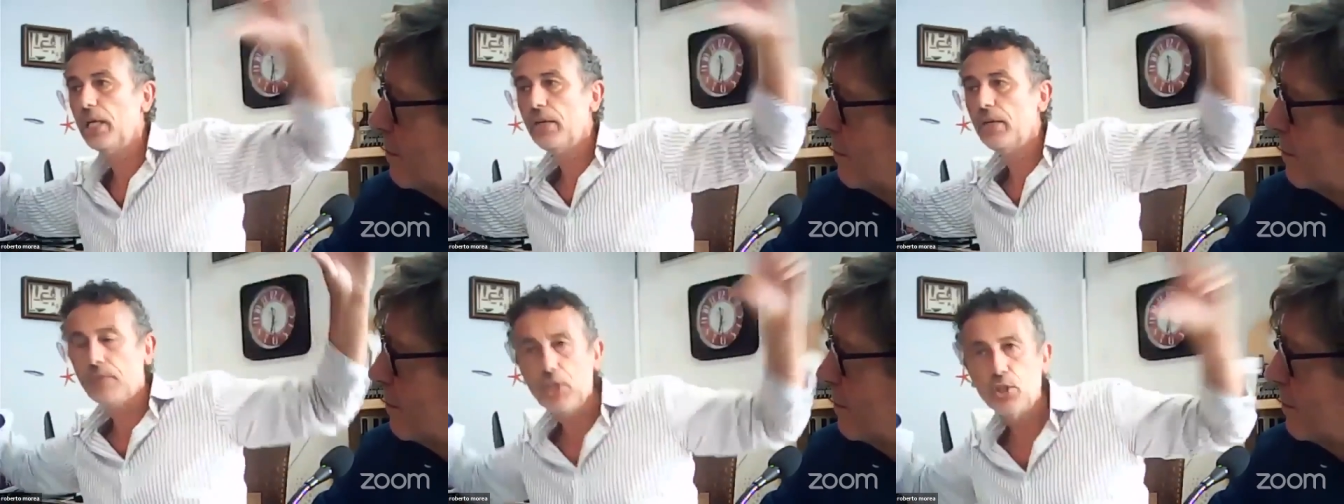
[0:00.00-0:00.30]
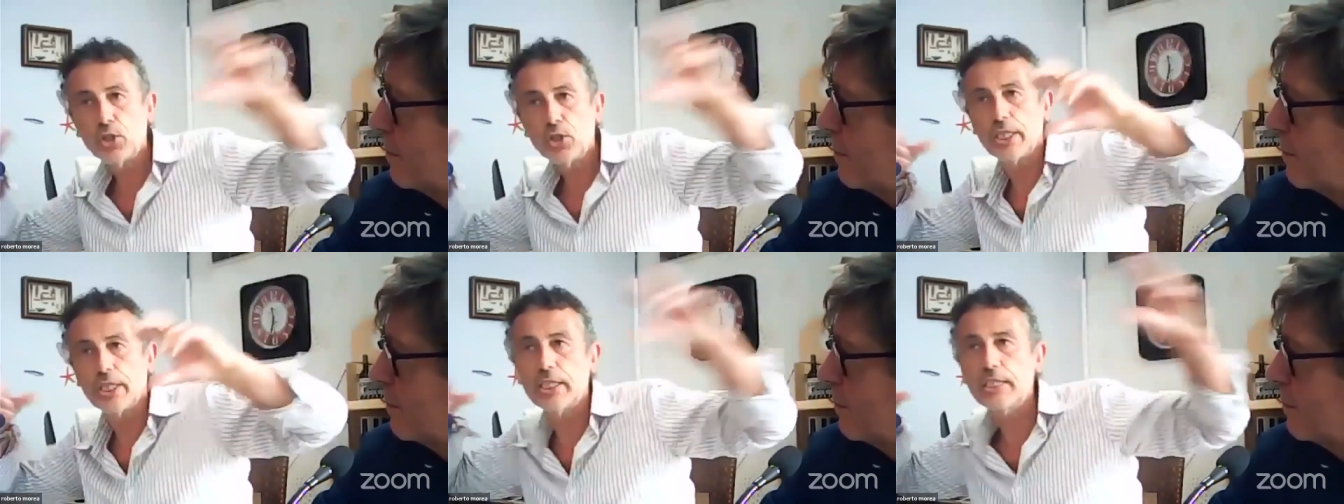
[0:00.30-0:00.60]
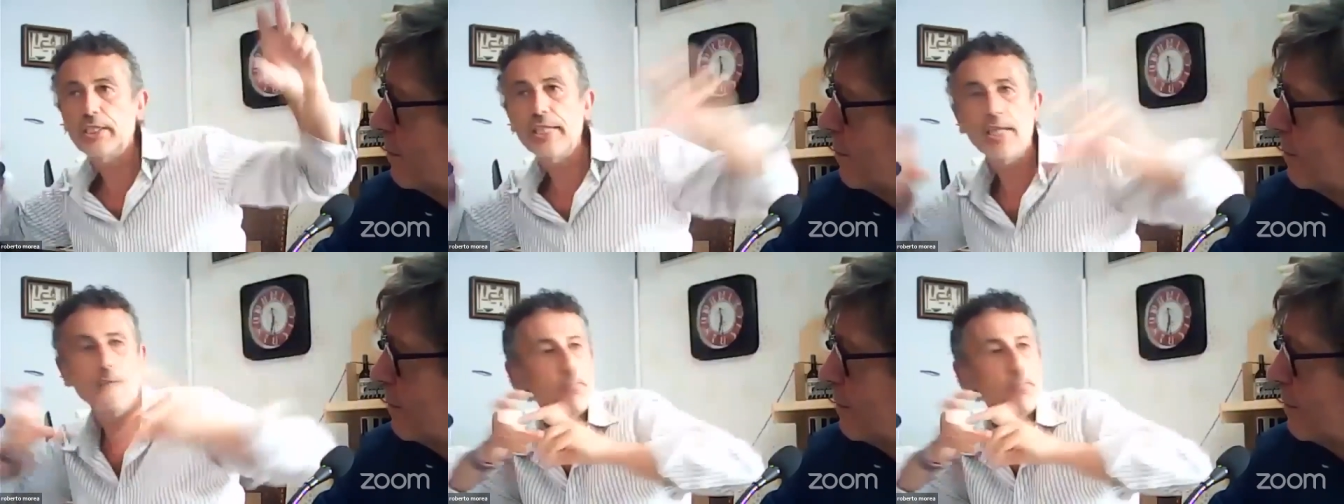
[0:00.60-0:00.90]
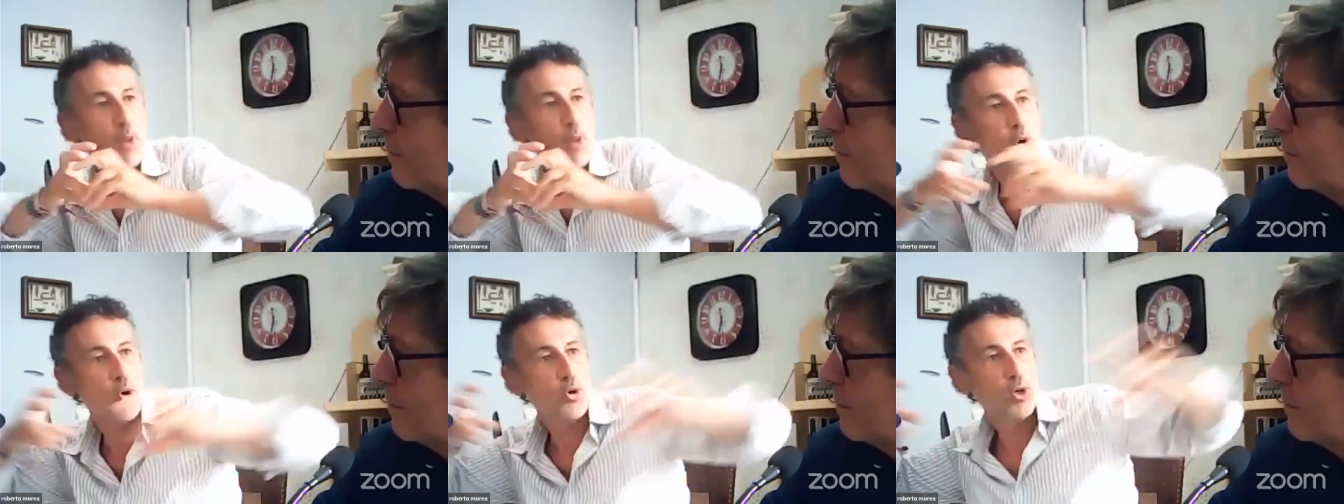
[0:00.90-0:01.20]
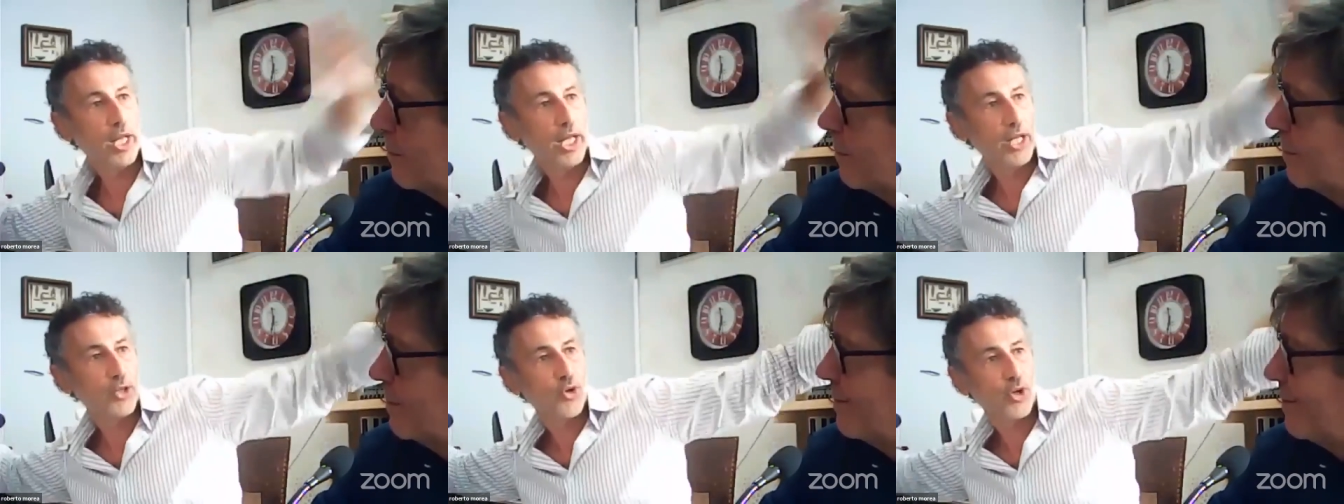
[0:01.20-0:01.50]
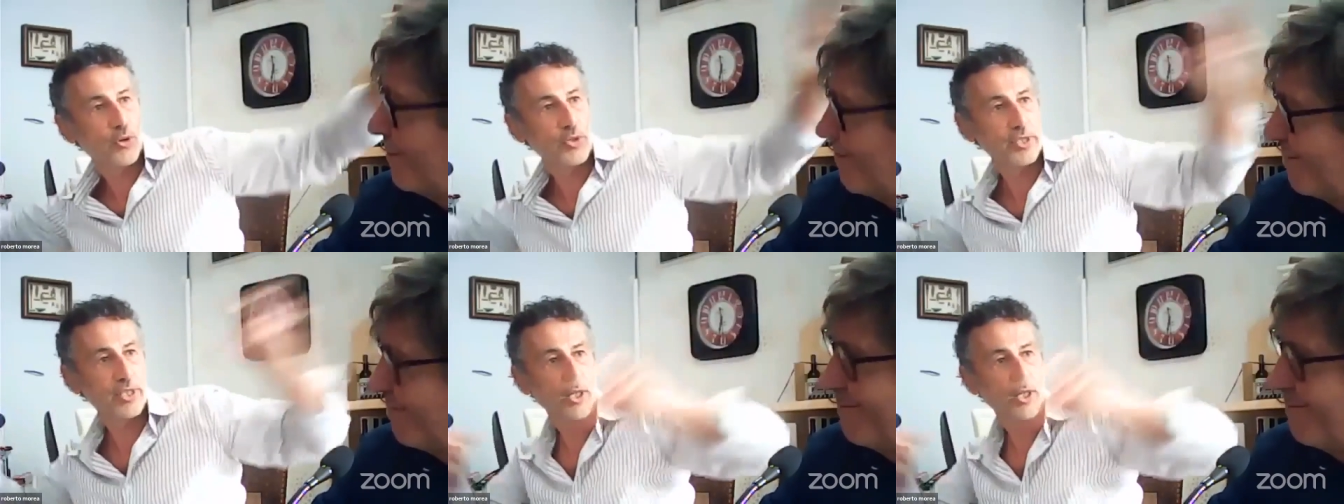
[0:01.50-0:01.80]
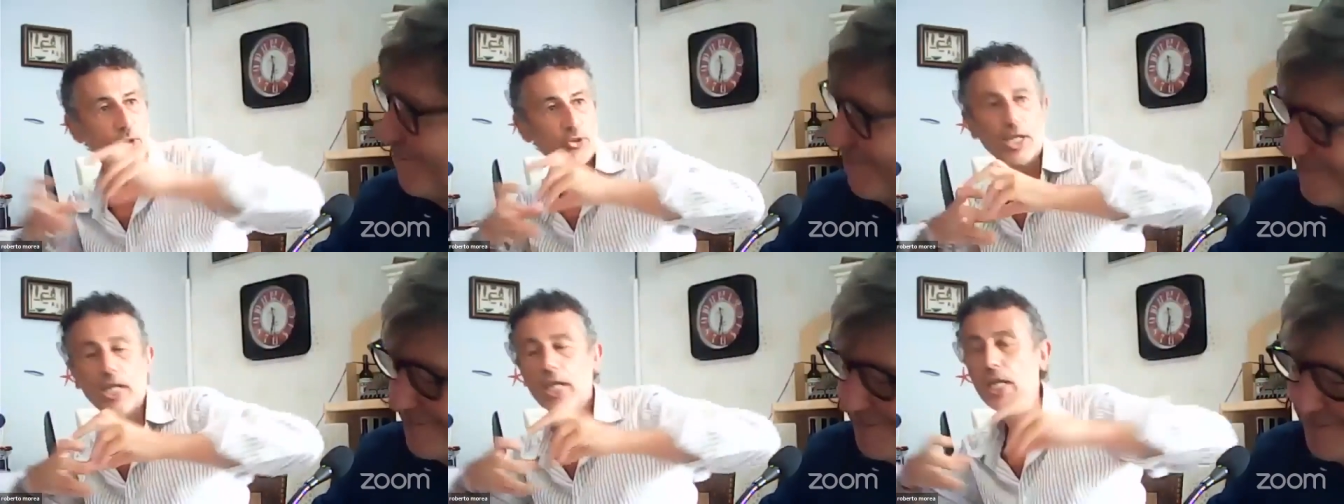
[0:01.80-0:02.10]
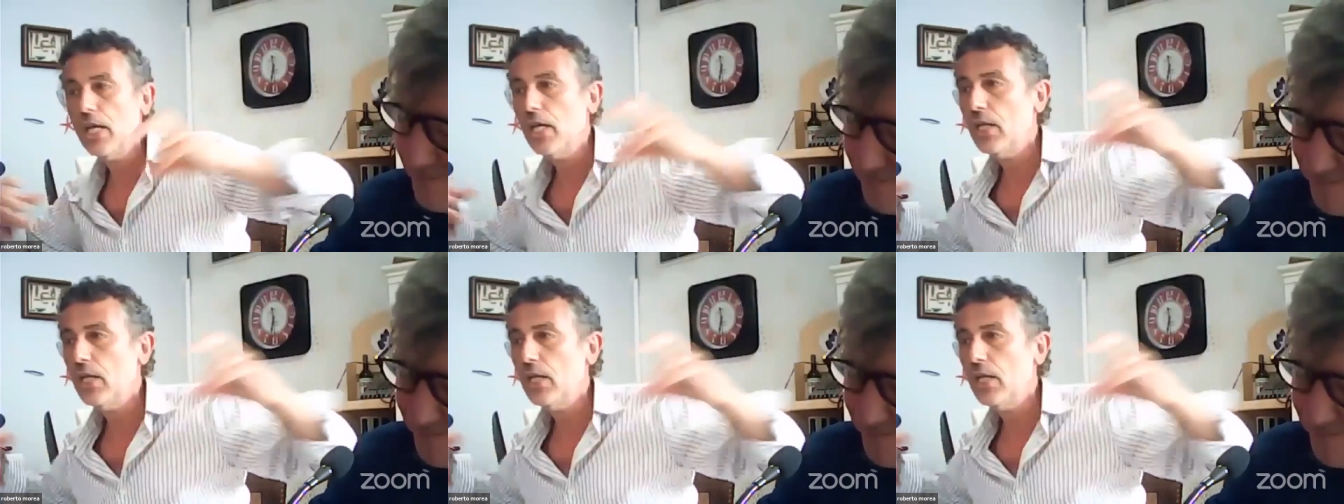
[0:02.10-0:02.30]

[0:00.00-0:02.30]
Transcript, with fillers: vi ricordate tira e molla, cioè questa cosa